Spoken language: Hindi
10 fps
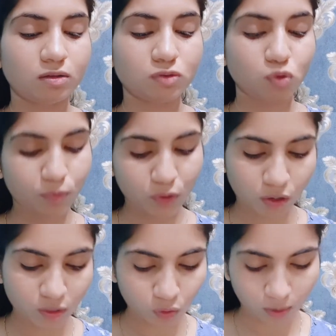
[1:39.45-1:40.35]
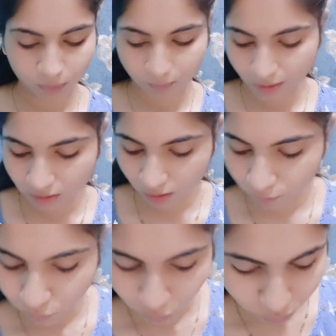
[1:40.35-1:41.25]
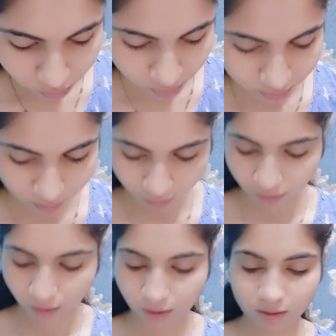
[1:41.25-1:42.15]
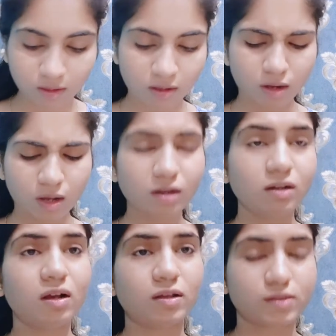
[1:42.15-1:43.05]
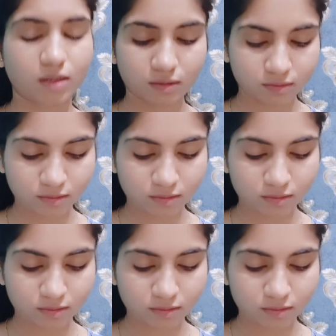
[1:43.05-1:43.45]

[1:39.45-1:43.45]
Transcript: जो भी ऑयल हो आपके पास आप यूज़ कर सकते हैं हल्का सा